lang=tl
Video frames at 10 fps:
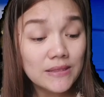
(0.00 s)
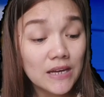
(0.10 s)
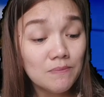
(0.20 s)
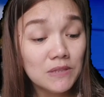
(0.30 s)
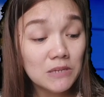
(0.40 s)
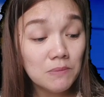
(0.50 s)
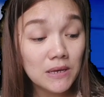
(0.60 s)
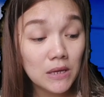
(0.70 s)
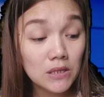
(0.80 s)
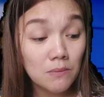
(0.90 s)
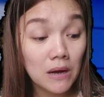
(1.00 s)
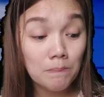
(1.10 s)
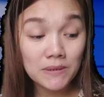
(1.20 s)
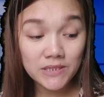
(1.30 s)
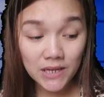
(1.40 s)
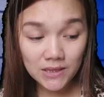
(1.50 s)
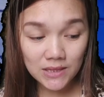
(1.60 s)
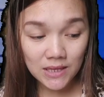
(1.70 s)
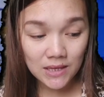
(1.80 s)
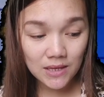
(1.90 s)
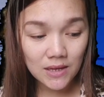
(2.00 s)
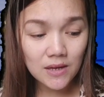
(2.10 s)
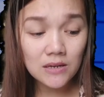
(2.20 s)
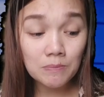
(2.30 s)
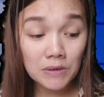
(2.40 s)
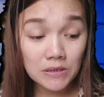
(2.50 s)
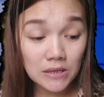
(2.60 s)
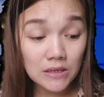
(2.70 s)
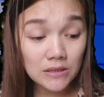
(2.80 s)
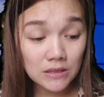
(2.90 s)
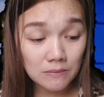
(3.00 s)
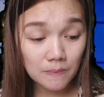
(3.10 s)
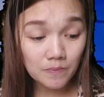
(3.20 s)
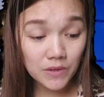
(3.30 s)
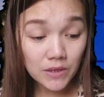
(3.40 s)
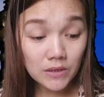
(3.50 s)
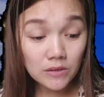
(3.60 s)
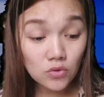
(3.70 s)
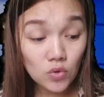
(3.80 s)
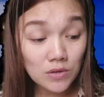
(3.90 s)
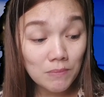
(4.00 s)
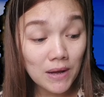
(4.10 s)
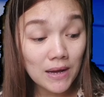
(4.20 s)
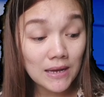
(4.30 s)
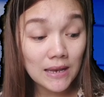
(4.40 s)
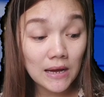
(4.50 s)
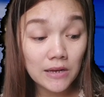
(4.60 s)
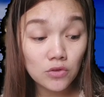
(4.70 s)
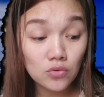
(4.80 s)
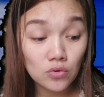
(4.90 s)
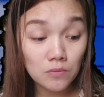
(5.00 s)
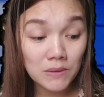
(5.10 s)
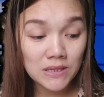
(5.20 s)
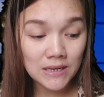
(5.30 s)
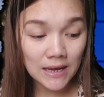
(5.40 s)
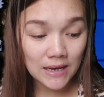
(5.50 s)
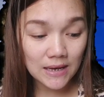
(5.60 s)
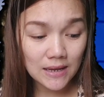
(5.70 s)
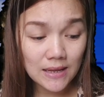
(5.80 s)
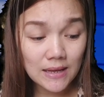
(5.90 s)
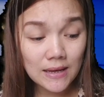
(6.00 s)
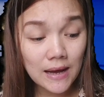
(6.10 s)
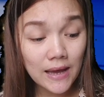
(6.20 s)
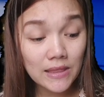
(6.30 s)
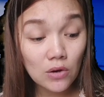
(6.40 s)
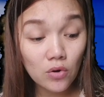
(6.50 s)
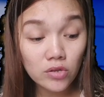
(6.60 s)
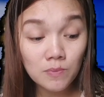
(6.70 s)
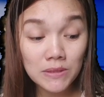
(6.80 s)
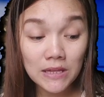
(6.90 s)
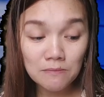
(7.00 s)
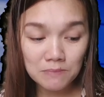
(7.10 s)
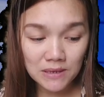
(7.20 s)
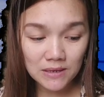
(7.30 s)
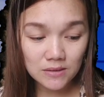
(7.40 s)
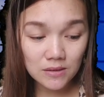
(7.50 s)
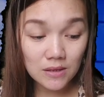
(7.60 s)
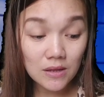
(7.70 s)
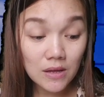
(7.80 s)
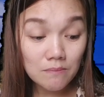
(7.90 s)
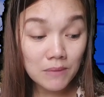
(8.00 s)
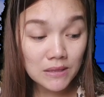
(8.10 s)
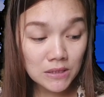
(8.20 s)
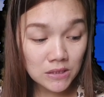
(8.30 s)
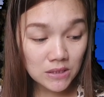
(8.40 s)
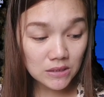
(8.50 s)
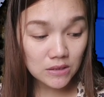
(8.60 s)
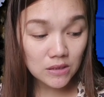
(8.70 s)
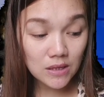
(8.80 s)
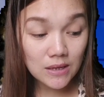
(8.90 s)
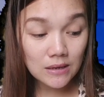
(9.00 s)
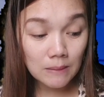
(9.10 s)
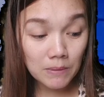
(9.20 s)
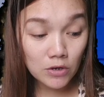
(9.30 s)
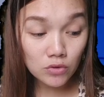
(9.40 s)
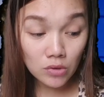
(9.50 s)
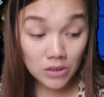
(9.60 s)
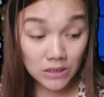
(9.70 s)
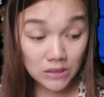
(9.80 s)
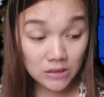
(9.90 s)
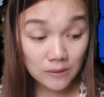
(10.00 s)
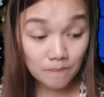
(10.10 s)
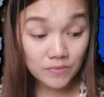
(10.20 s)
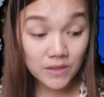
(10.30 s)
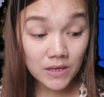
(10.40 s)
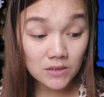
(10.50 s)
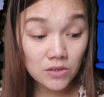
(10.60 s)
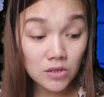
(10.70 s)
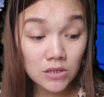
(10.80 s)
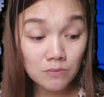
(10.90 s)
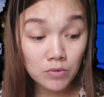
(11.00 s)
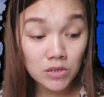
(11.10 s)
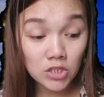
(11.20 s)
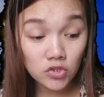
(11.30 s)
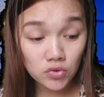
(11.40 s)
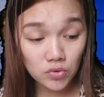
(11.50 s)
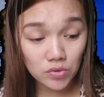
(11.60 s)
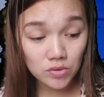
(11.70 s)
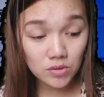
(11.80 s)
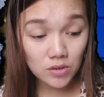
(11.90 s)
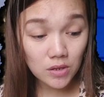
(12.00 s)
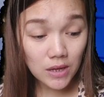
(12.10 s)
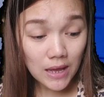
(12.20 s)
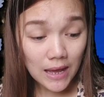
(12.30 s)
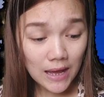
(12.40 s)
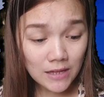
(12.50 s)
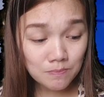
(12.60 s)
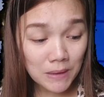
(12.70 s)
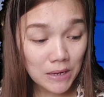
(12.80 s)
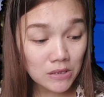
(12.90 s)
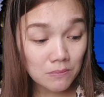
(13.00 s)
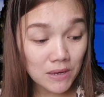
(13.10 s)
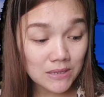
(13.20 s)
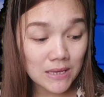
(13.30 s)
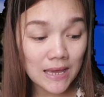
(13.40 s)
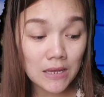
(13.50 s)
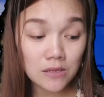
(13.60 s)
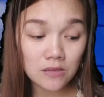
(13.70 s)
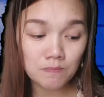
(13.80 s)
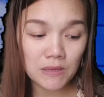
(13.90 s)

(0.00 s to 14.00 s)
na binibigay sa mga pasyente, representative, sa tuwing mangangailangan ng tulong medikal gaya ng hospital bills, medicines, laboratories, diagnostic procedures, at para sa mga dialysis